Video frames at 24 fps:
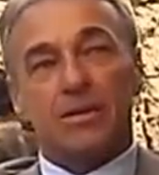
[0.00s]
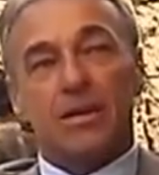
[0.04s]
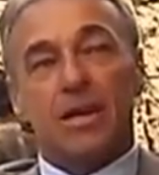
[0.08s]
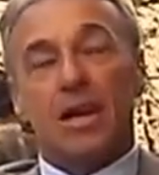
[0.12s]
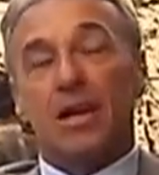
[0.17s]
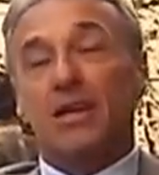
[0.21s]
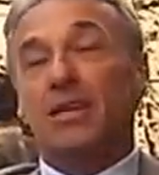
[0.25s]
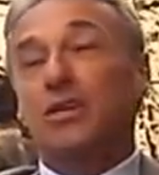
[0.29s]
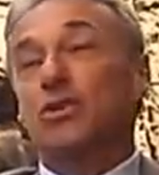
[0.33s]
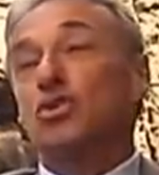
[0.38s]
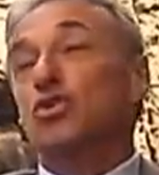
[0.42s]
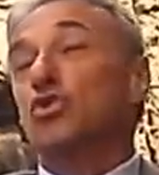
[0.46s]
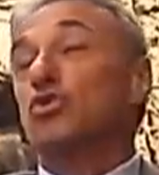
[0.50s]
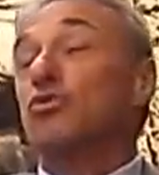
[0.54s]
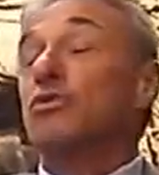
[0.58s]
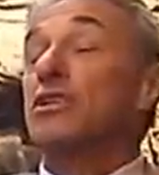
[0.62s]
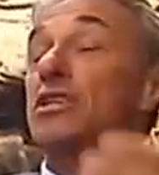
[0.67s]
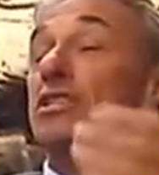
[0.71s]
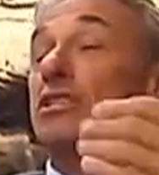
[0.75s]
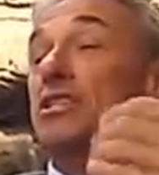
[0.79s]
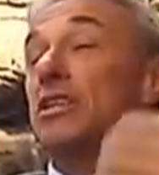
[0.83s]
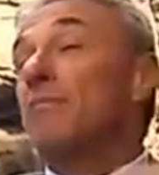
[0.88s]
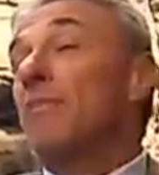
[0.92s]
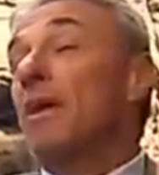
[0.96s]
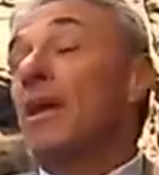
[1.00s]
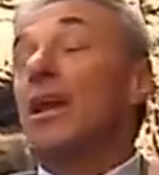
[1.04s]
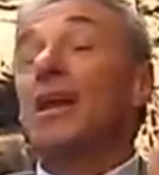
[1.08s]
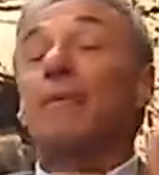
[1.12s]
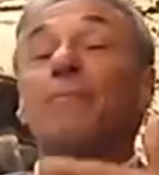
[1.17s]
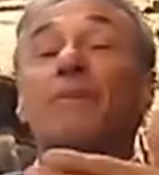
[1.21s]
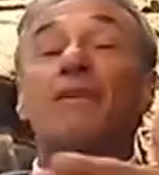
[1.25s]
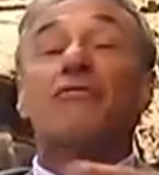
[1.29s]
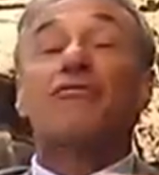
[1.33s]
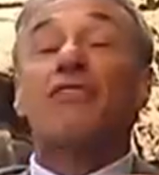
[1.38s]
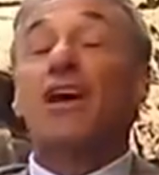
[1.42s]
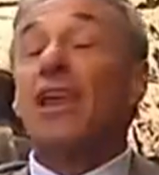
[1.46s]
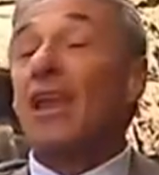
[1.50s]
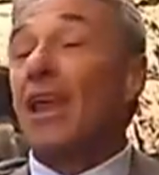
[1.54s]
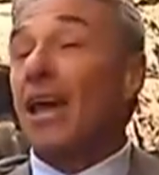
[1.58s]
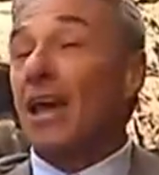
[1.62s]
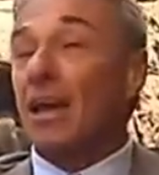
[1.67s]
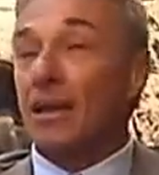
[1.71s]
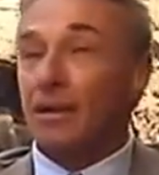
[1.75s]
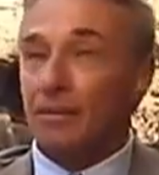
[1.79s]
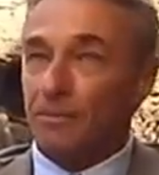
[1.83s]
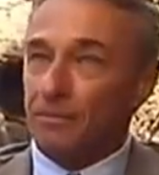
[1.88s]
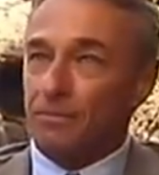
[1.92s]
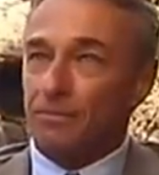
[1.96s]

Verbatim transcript: E aí o juiz chamaram ela para falar.